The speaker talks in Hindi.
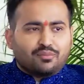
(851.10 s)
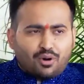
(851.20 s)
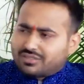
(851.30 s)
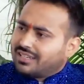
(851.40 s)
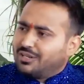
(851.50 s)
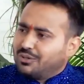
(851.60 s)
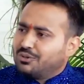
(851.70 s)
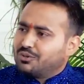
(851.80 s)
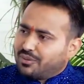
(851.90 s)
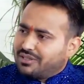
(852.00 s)
बहुत सारे
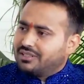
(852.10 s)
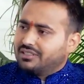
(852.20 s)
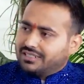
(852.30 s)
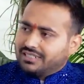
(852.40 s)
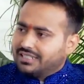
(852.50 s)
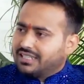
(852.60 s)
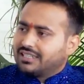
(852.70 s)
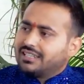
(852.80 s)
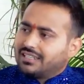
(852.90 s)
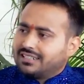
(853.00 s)
लोगों को अभी इंडिया
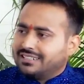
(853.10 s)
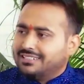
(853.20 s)
के अलग अलग